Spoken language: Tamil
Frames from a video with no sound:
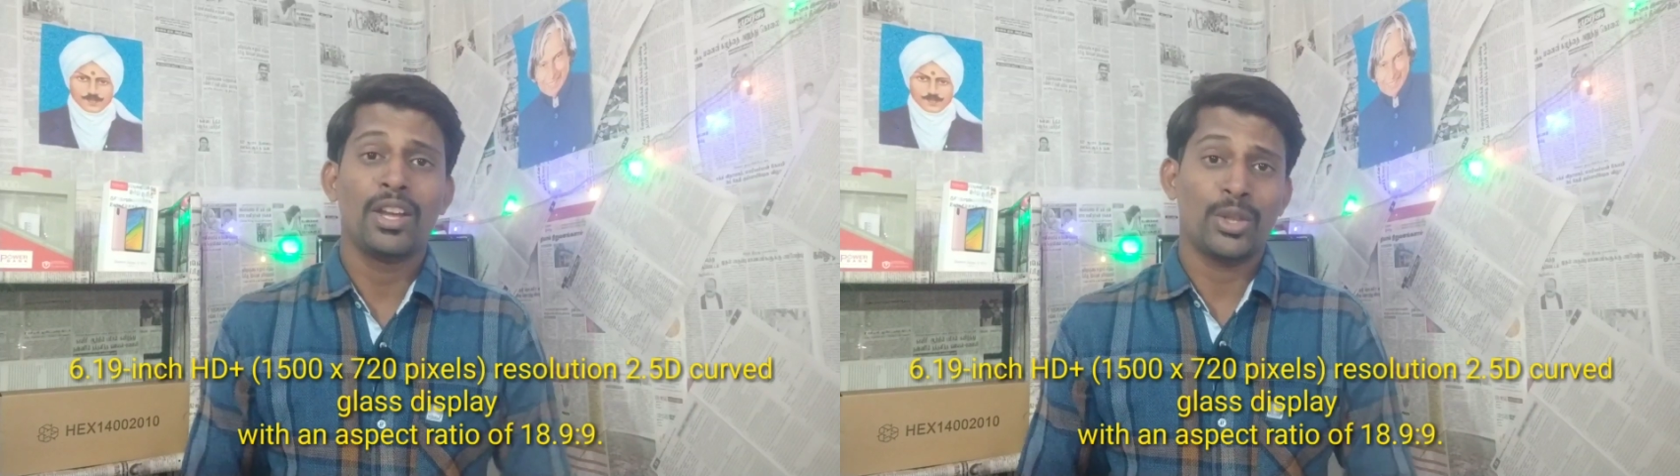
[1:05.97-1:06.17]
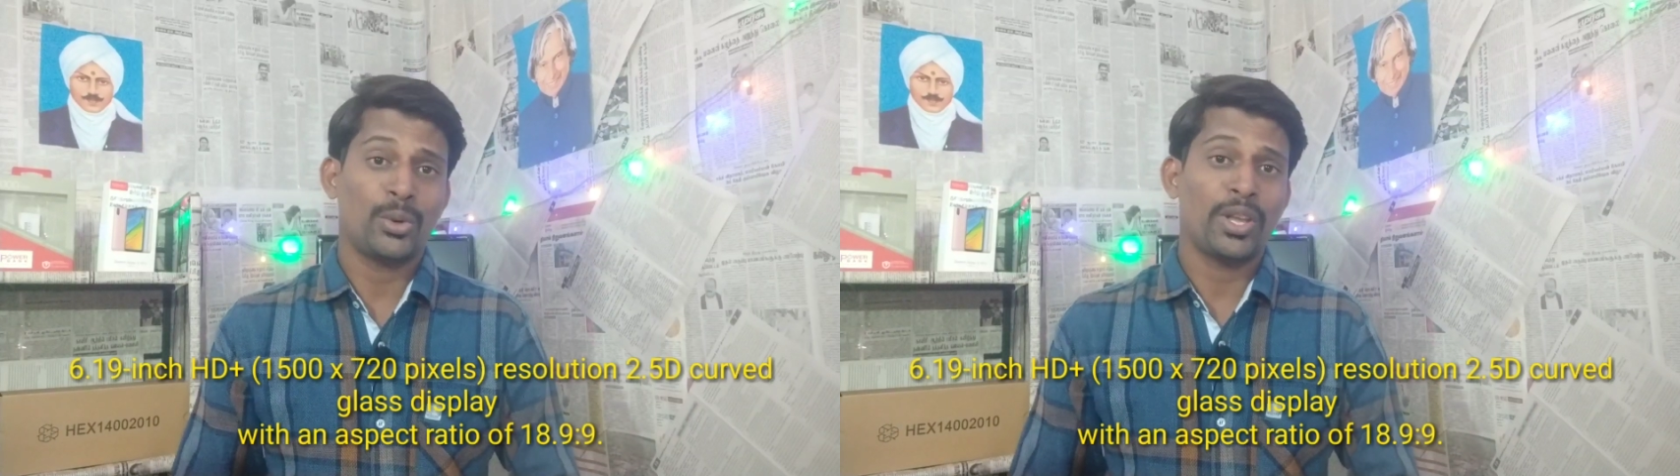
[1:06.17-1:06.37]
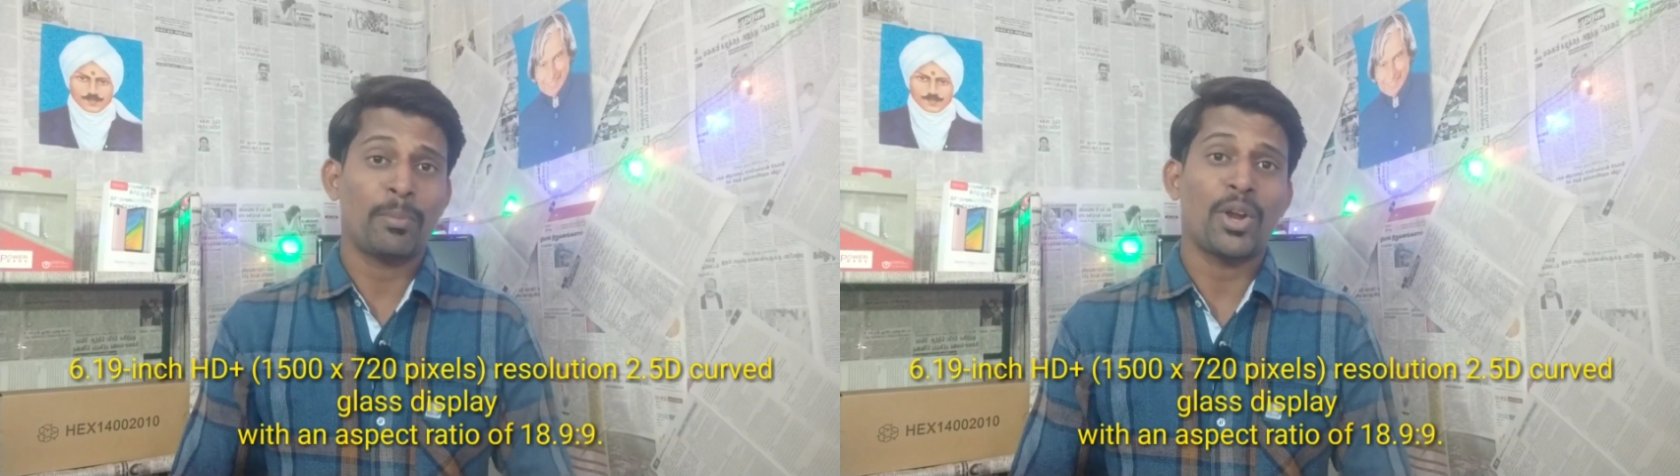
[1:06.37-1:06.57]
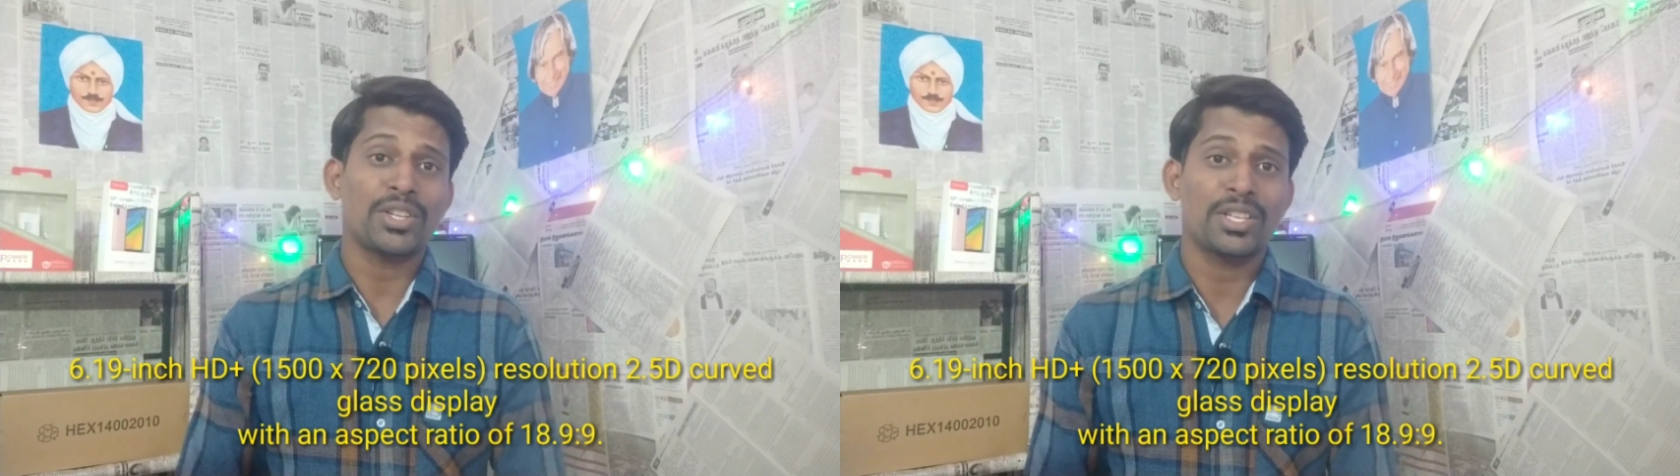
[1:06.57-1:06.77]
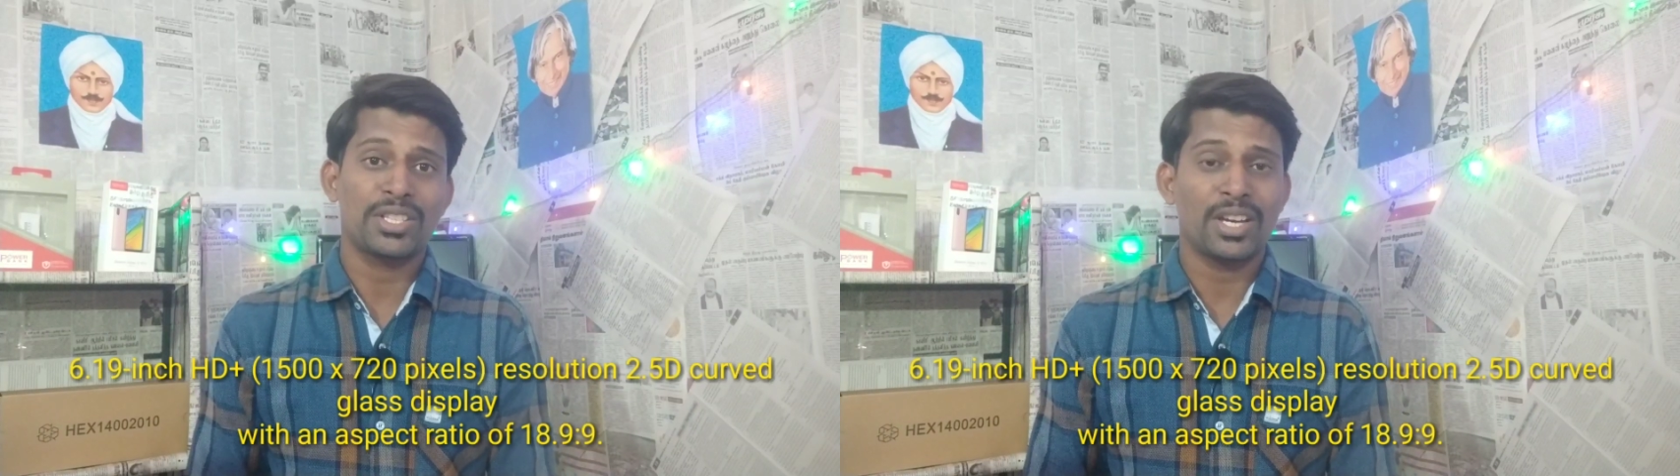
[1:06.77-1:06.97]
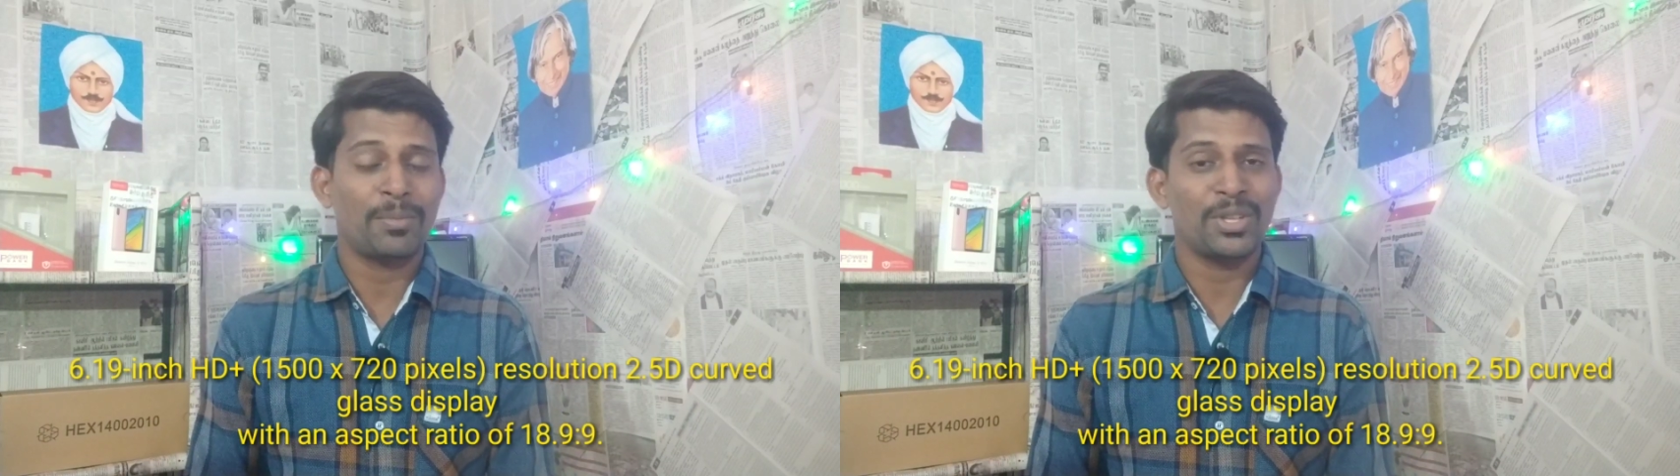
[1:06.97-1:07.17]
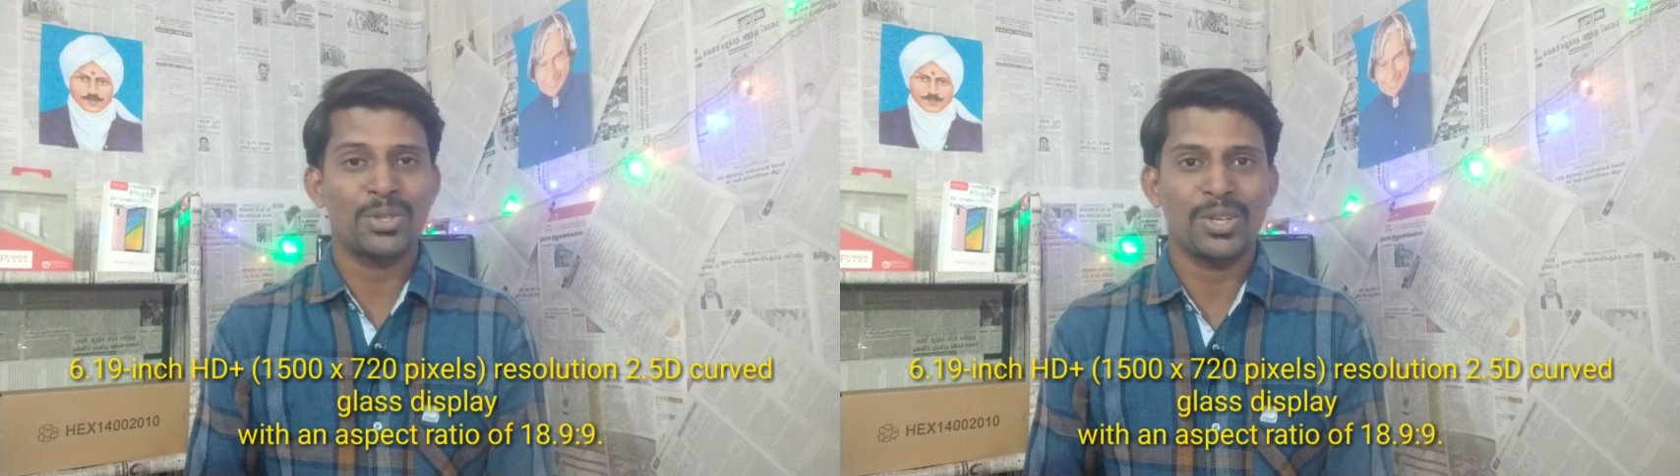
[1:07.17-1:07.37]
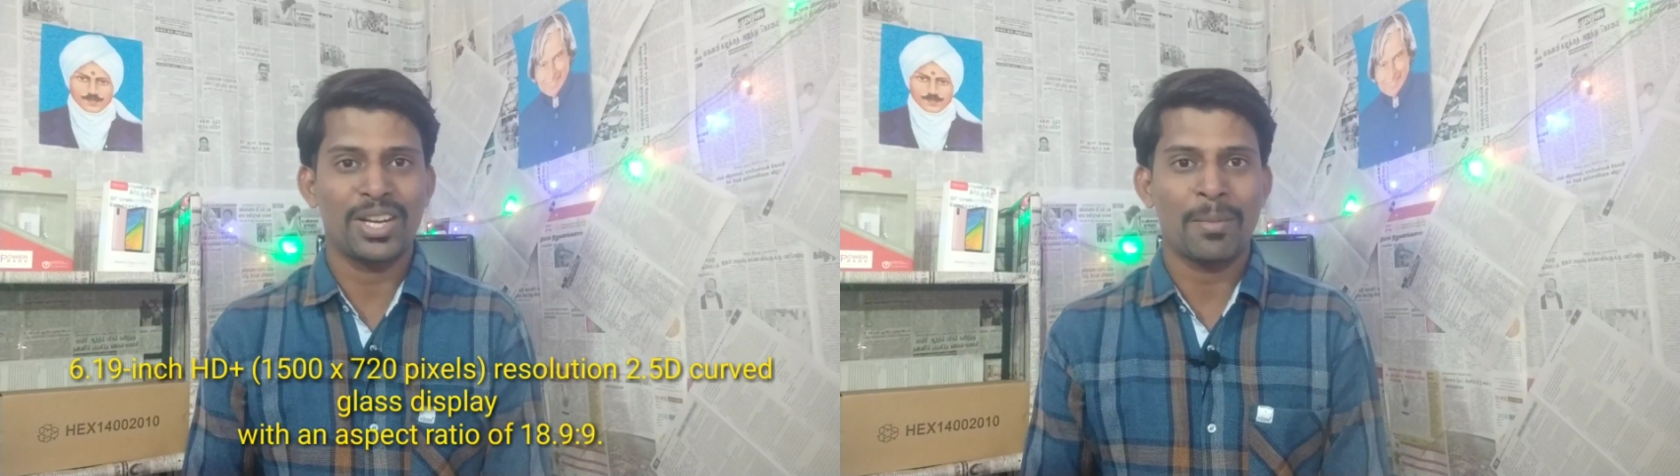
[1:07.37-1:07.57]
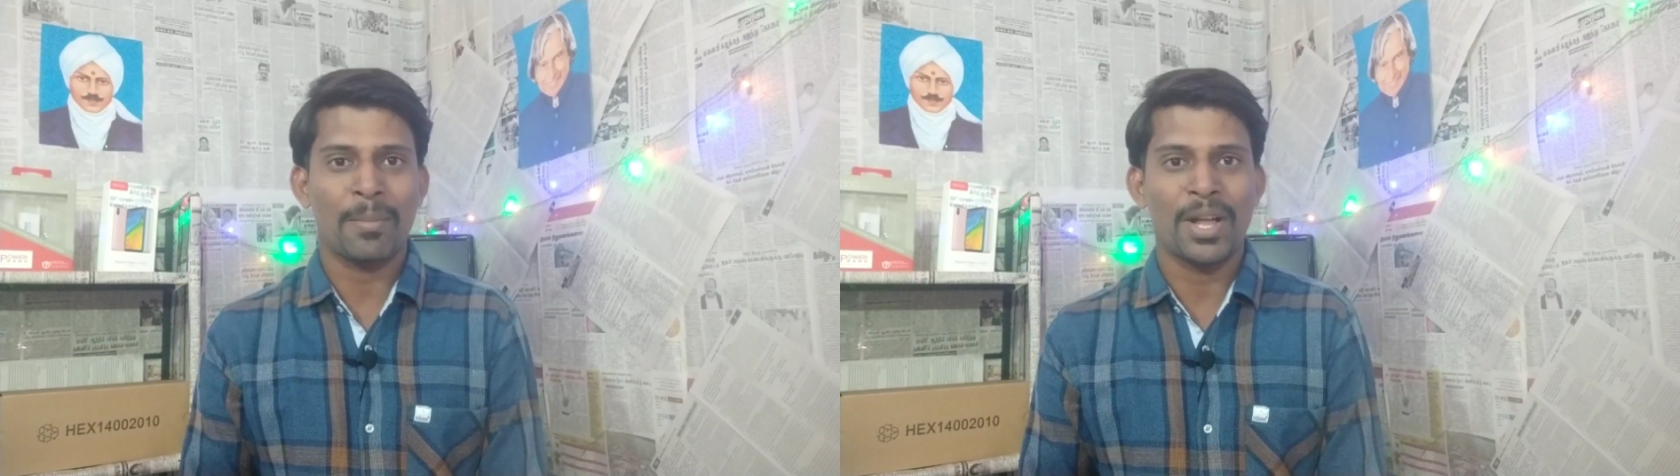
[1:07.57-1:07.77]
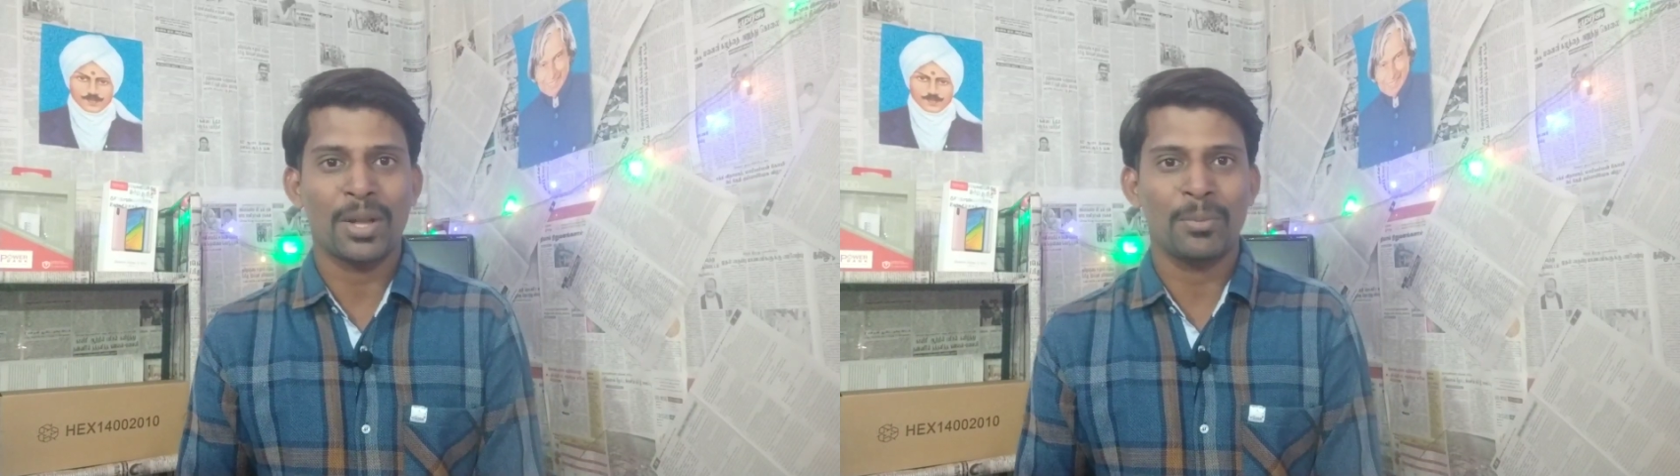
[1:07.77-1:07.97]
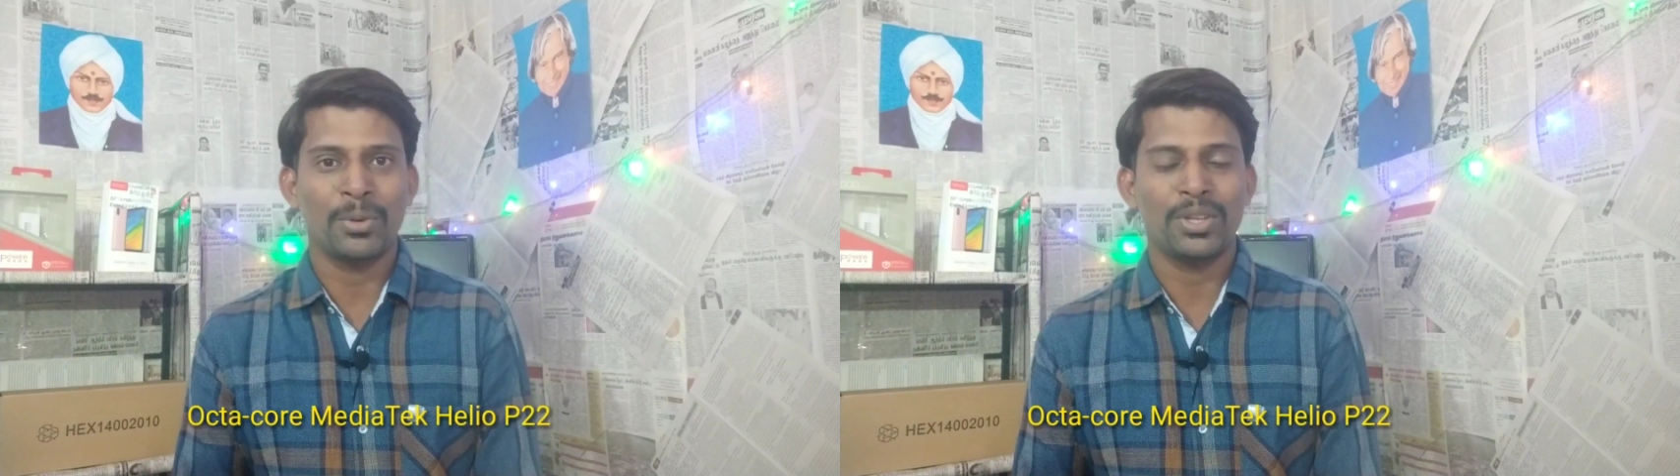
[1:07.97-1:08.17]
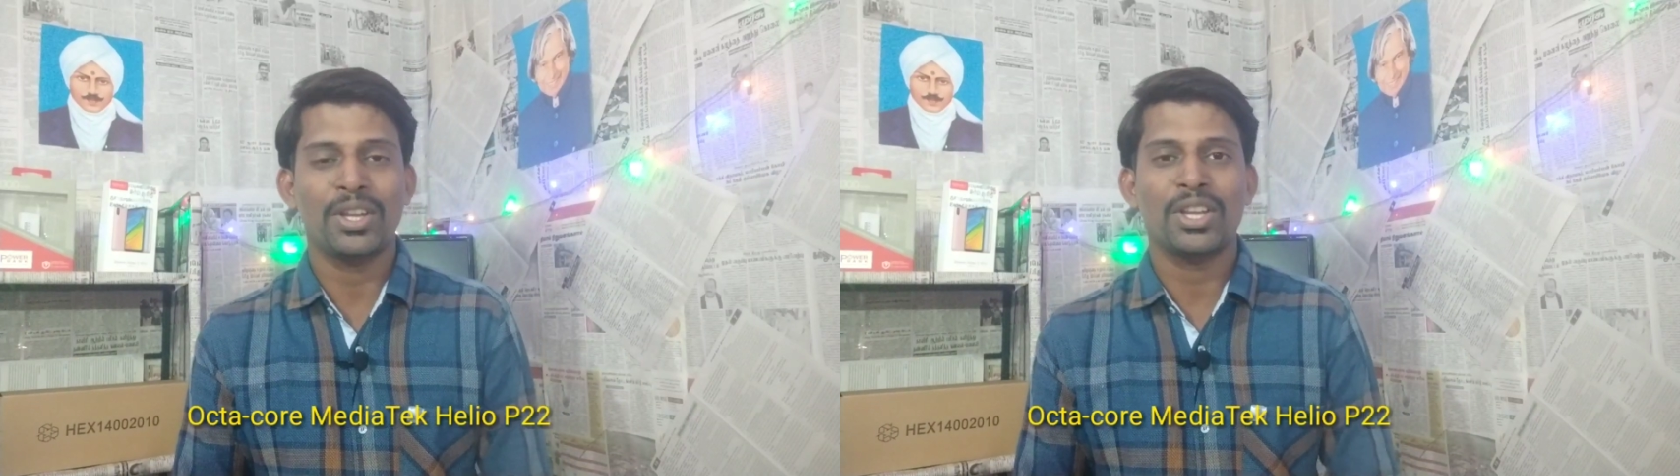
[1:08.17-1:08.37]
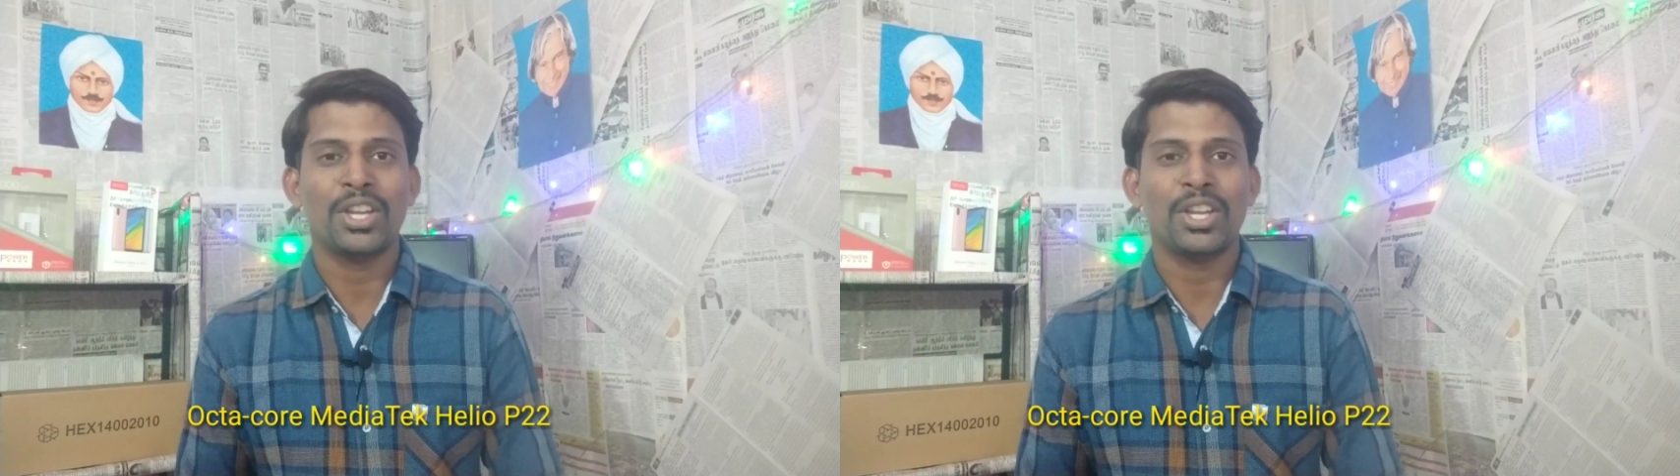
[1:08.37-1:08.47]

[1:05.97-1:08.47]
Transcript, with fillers: இதனுடைய ப்ராசஸர் அப்படின்னு சொல்லி நம்ம பார்க்கும்போது